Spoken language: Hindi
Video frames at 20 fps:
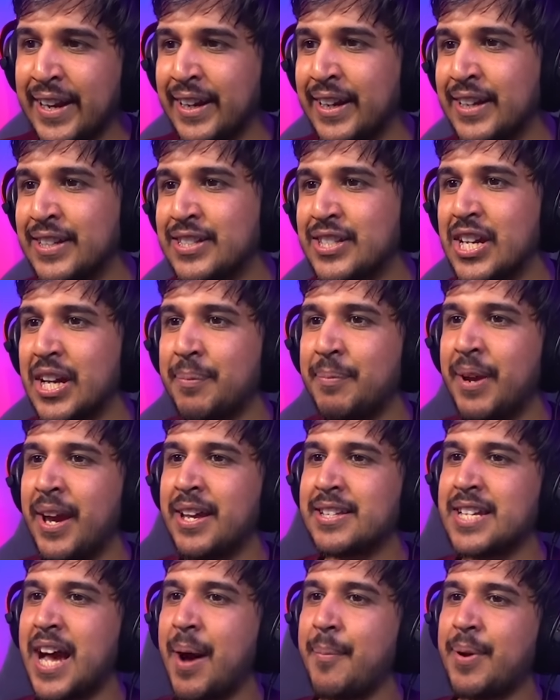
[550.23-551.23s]
के स्टिक में
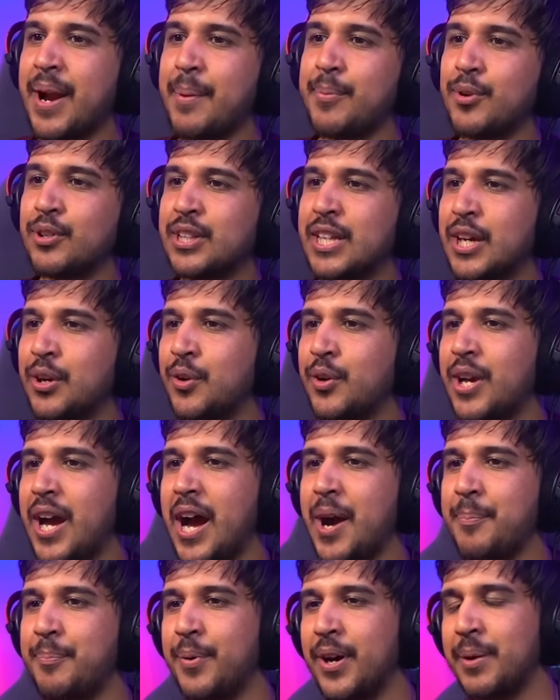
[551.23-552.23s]
जहाँ पर आप लोग देखो
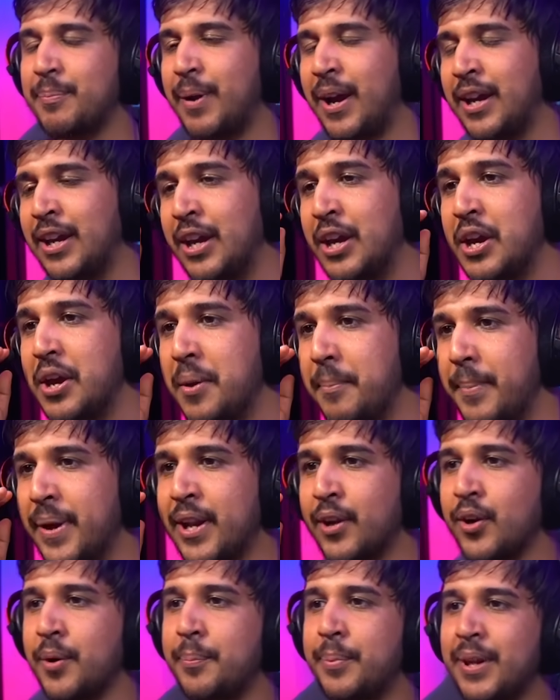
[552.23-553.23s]
यहाँ पर भाई मेरे
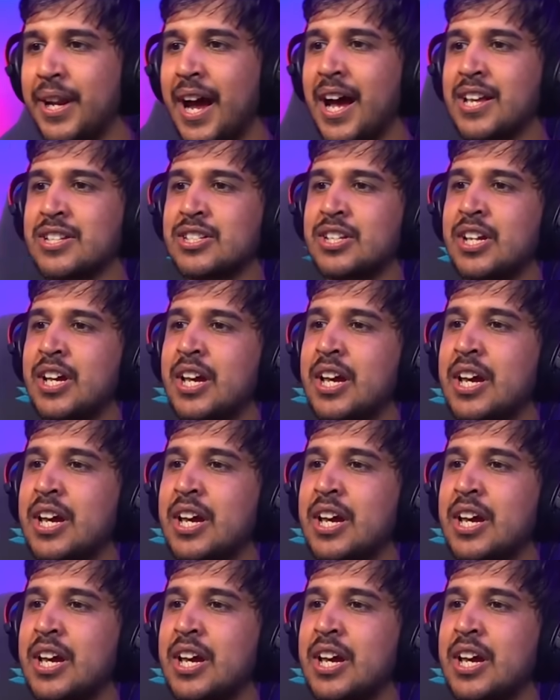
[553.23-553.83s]
को विराज ने